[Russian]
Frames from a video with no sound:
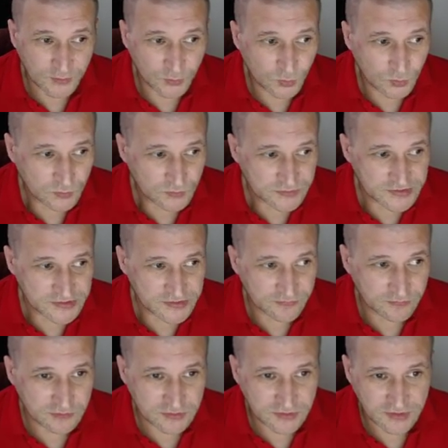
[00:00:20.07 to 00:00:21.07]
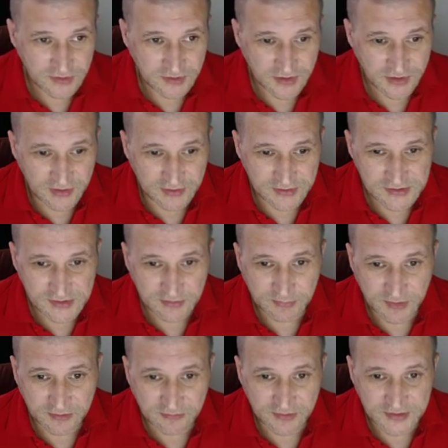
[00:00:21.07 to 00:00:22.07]
Но сегодня я хотел
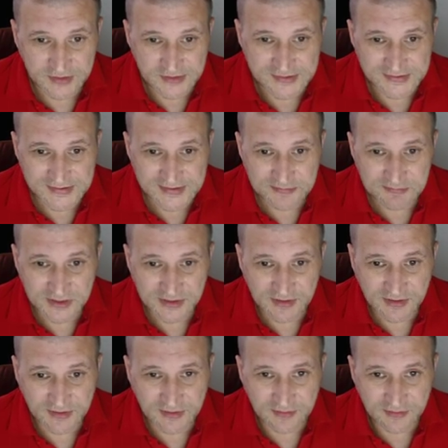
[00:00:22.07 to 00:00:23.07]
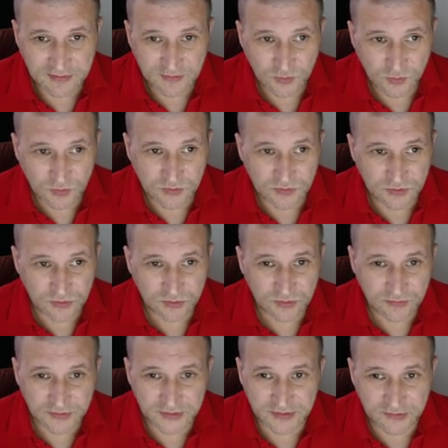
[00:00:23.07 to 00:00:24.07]
поговорить именно о
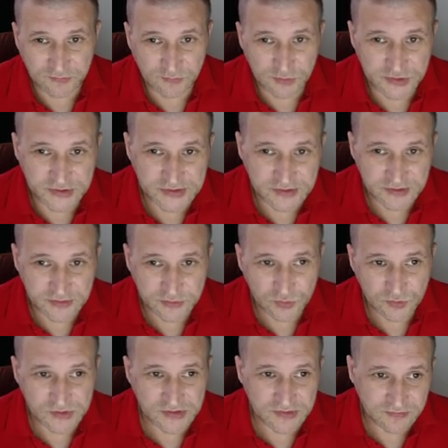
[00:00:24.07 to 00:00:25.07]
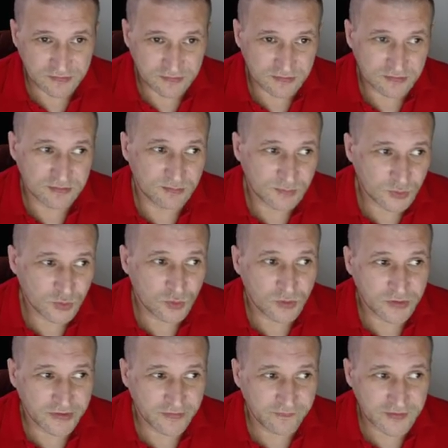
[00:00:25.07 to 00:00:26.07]
новой творческой студии.
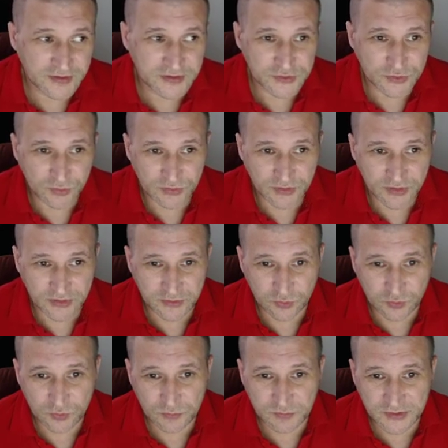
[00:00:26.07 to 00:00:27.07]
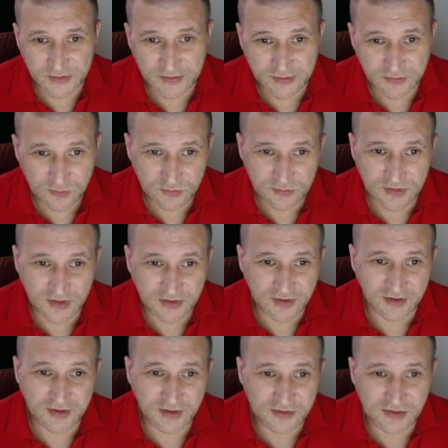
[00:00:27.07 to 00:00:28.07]
Много видео на ютубе, но так
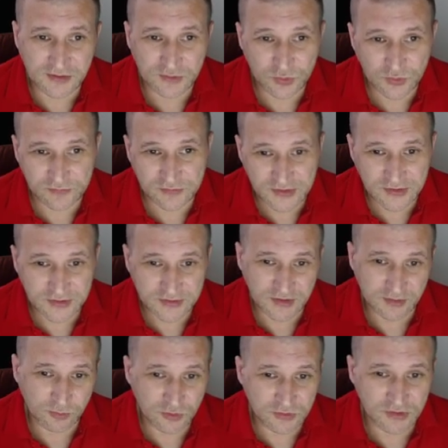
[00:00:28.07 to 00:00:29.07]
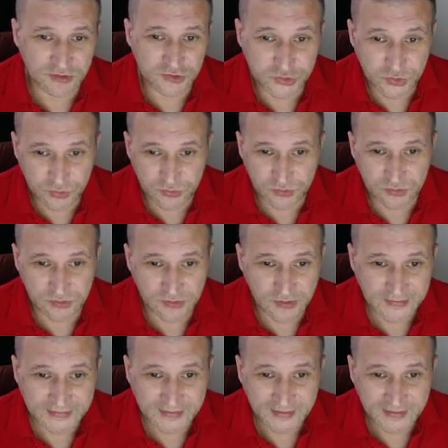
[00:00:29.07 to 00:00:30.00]
как канал новый, я так понял, что